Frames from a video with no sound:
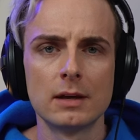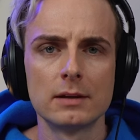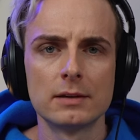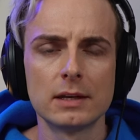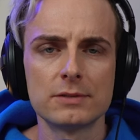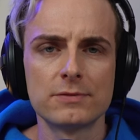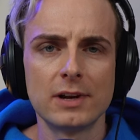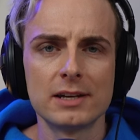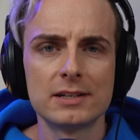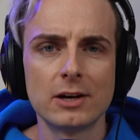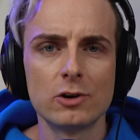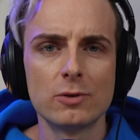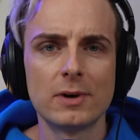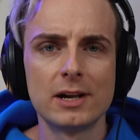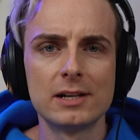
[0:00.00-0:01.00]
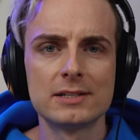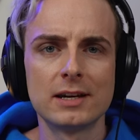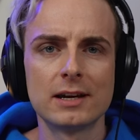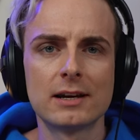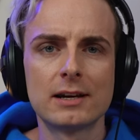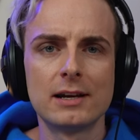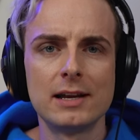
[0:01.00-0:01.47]
Das vielleicht auch nochmal als
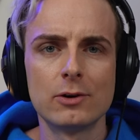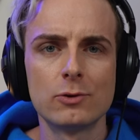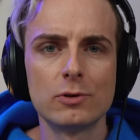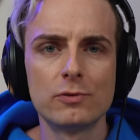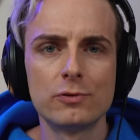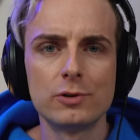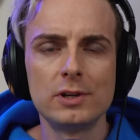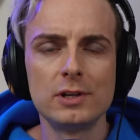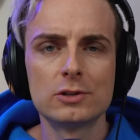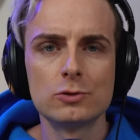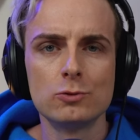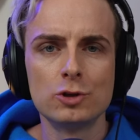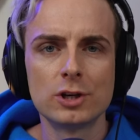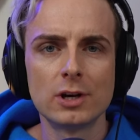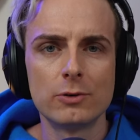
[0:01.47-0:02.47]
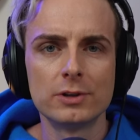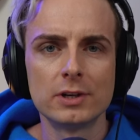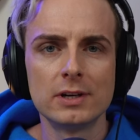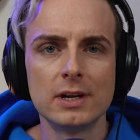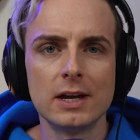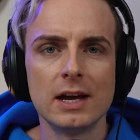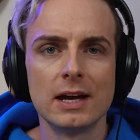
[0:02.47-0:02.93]
Erklärung für die
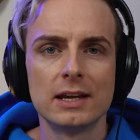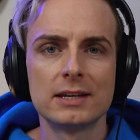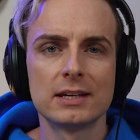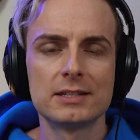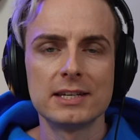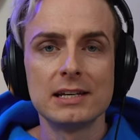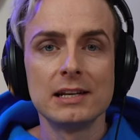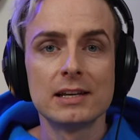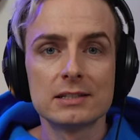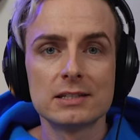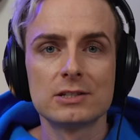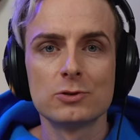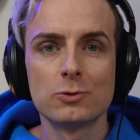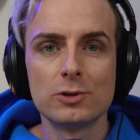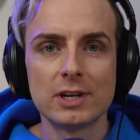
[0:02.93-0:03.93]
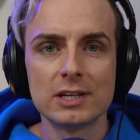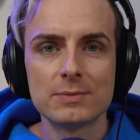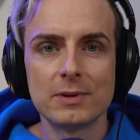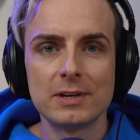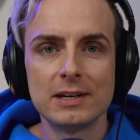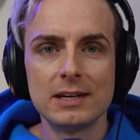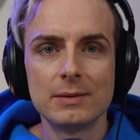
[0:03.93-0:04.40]
Zuschauenden. Tatsächlich ist es so, dass
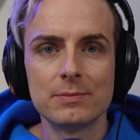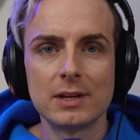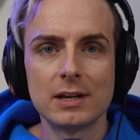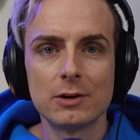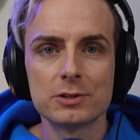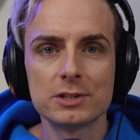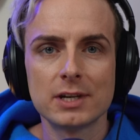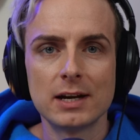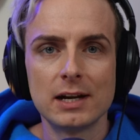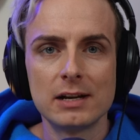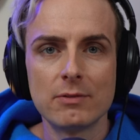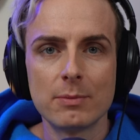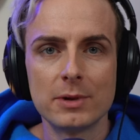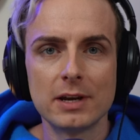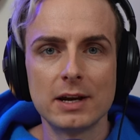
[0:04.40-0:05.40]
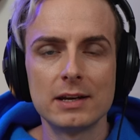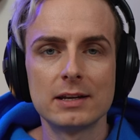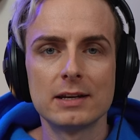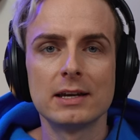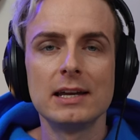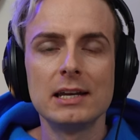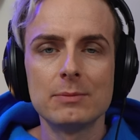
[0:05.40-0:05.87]
man eben in Australien, wenn man ein
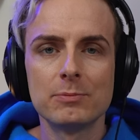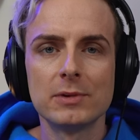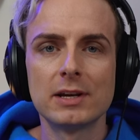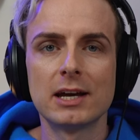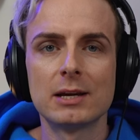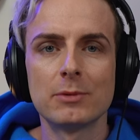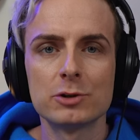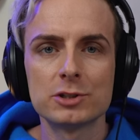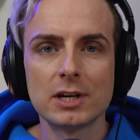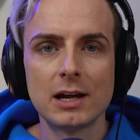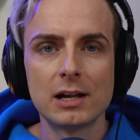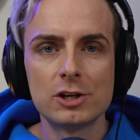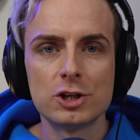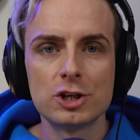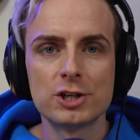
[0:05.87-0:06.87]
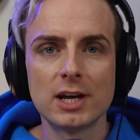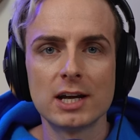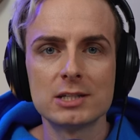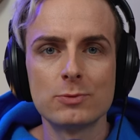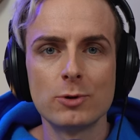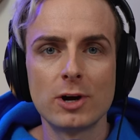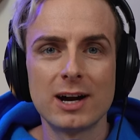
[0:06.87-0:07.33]
Kind mit einem australischen
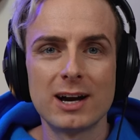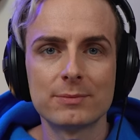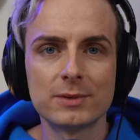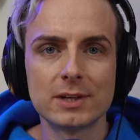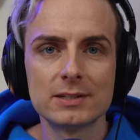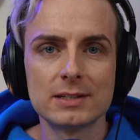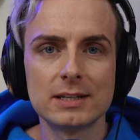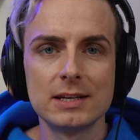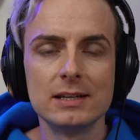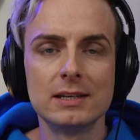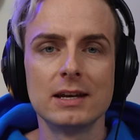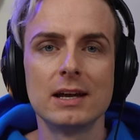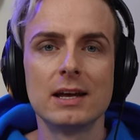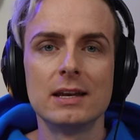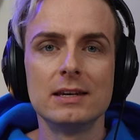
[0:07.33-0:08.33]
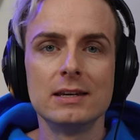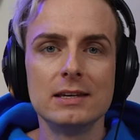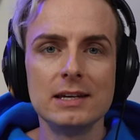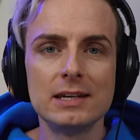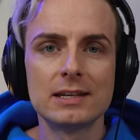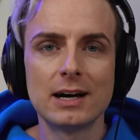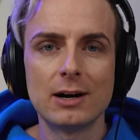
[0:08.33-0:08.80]
Staatsbürger hat, das Kind
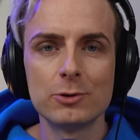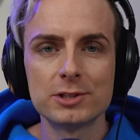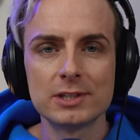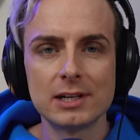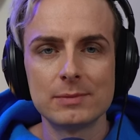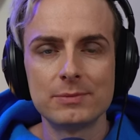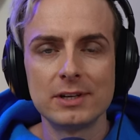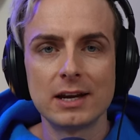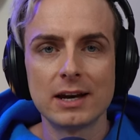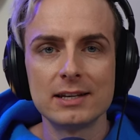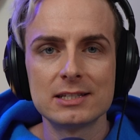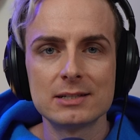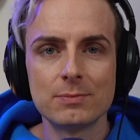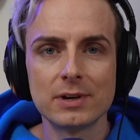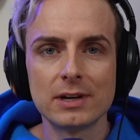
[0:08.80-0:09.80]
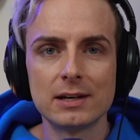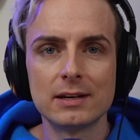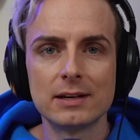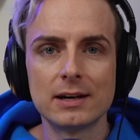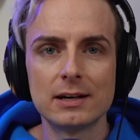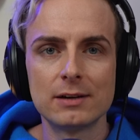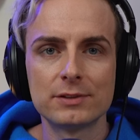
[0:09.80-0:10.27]
nicht außerhalb die Grenzen bringen
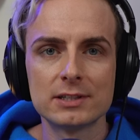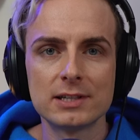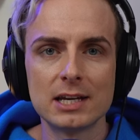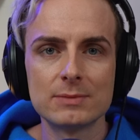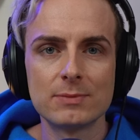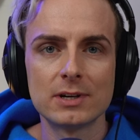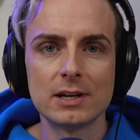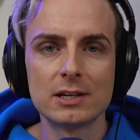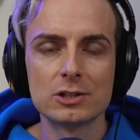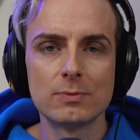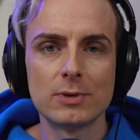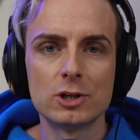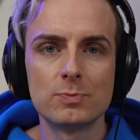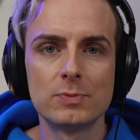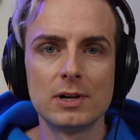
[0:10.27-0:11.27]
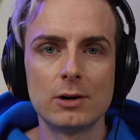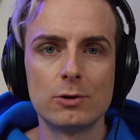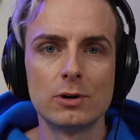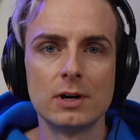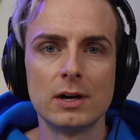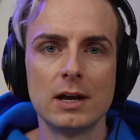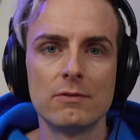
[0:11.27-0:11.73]
darf. Das heißt, man kann zum Beispiel
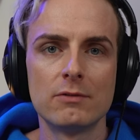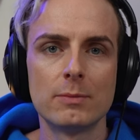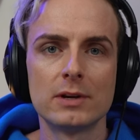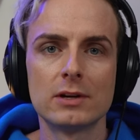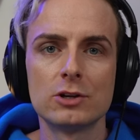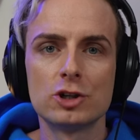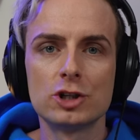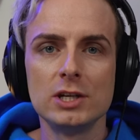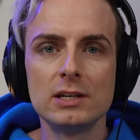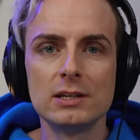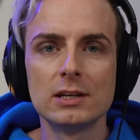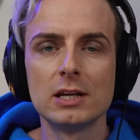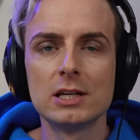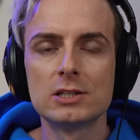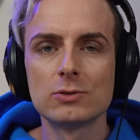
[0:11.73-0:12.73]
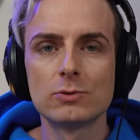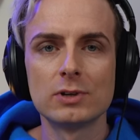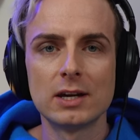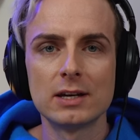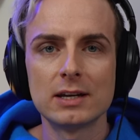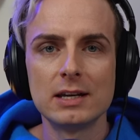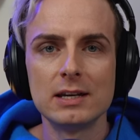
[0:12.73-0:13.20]
auch, wenn man geschieden ist und
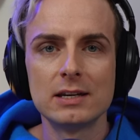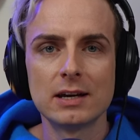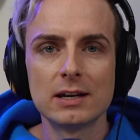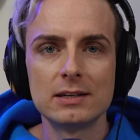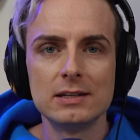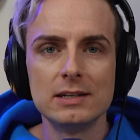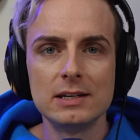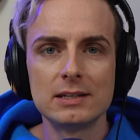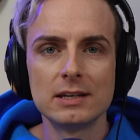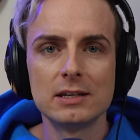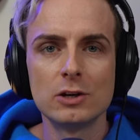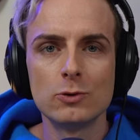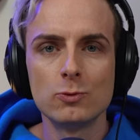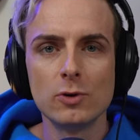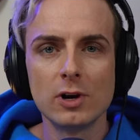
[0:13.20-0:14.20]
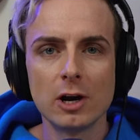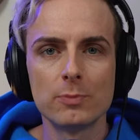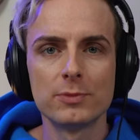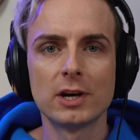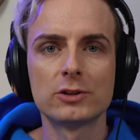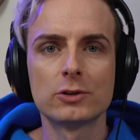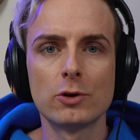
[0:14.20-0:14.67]
ein Kind hat, nicht in den Urlaub
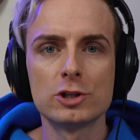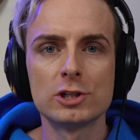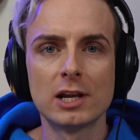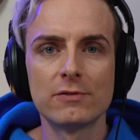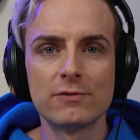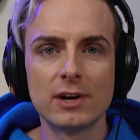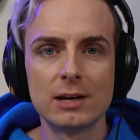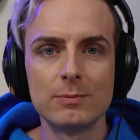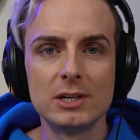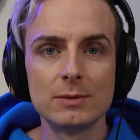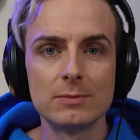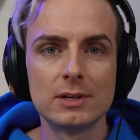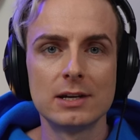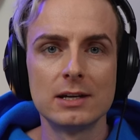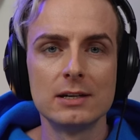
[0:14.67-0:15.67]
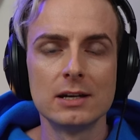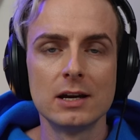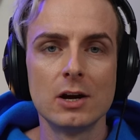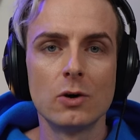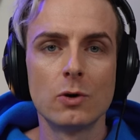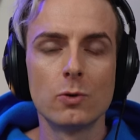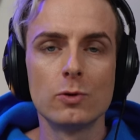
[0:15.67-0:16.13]
nach Deutschland fahren mit dem Kind,
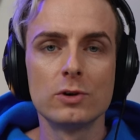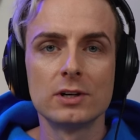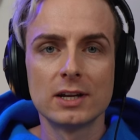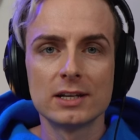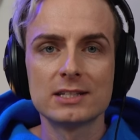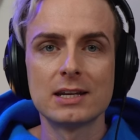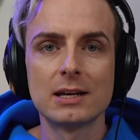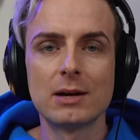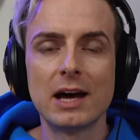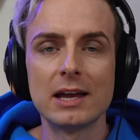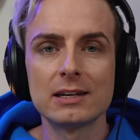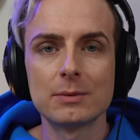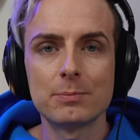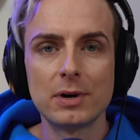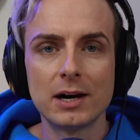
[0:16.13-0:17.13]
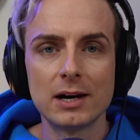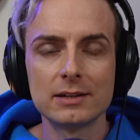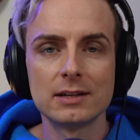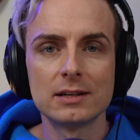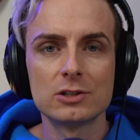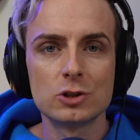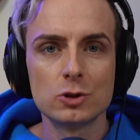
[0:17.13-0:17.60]
ohne dass der andere
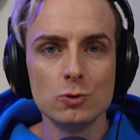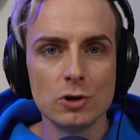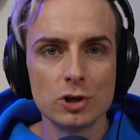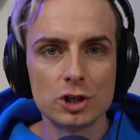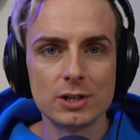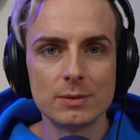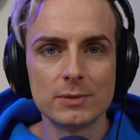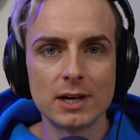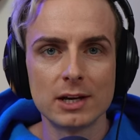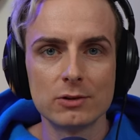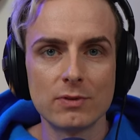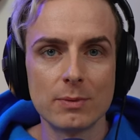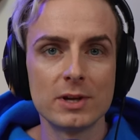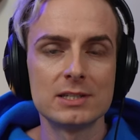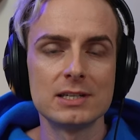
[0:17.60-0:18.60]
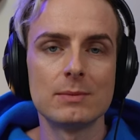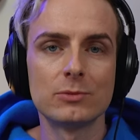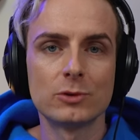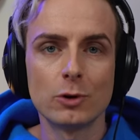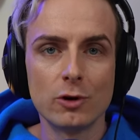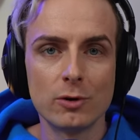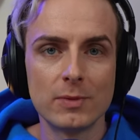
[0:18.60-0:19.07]
Partner zugestimmt hat. Und wenn man es eben
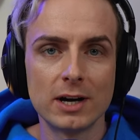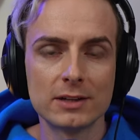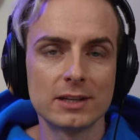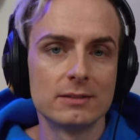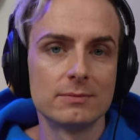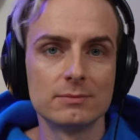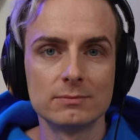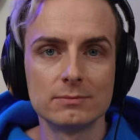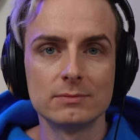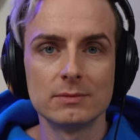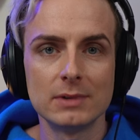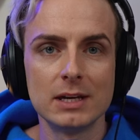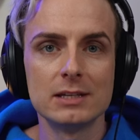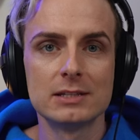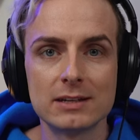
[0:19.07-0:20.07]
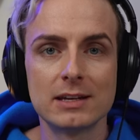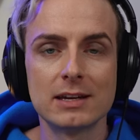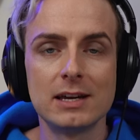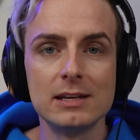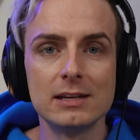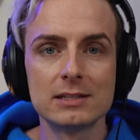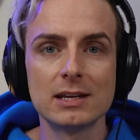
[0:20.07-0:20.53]
doch macht, dann ist das
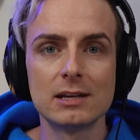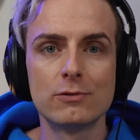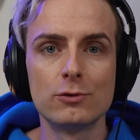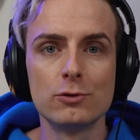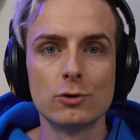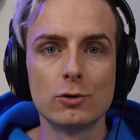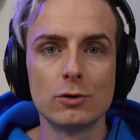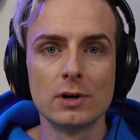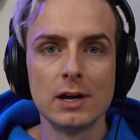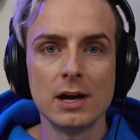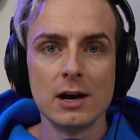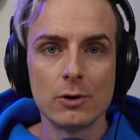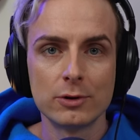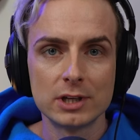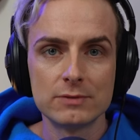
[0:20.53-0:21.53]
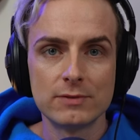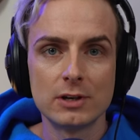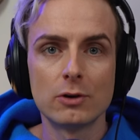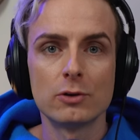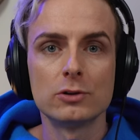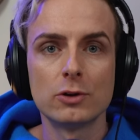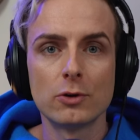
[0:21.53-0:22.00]
Kindesentführung und das wird
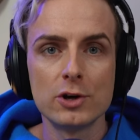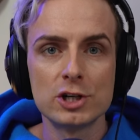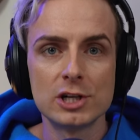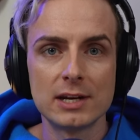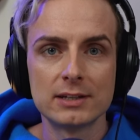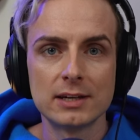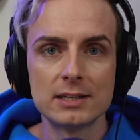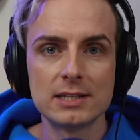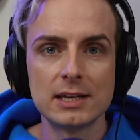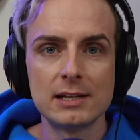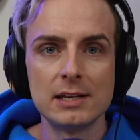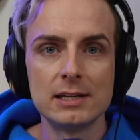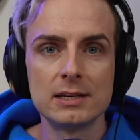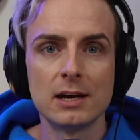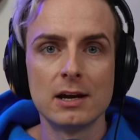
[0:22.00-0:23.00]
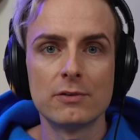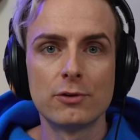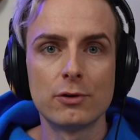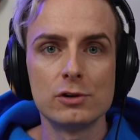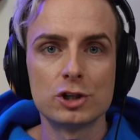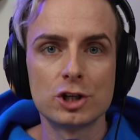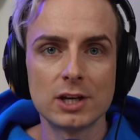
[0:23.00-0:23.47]
auch in Deutschland tatsächlich
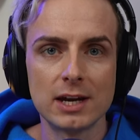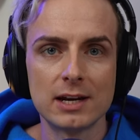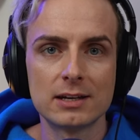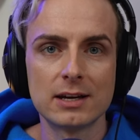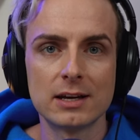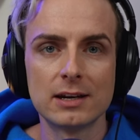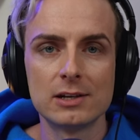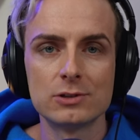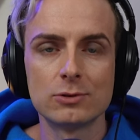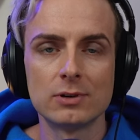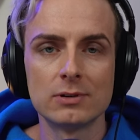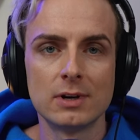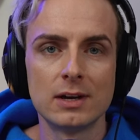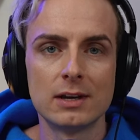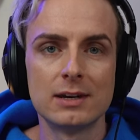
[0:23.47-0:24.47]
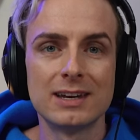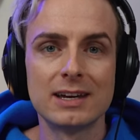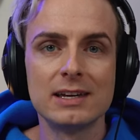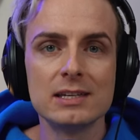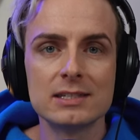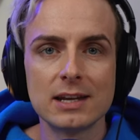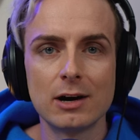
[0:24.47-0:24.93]
vollstreckt, kann also einen
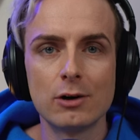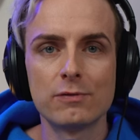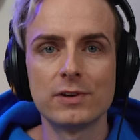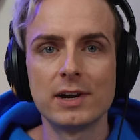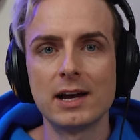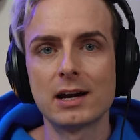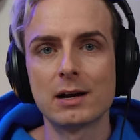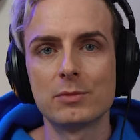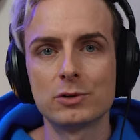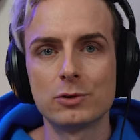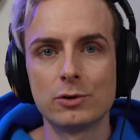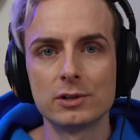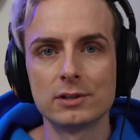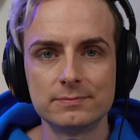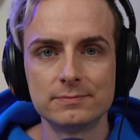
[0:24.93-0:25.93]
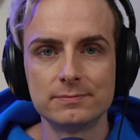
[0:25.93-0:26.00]
Riesenhaufen Ärger bedeuten.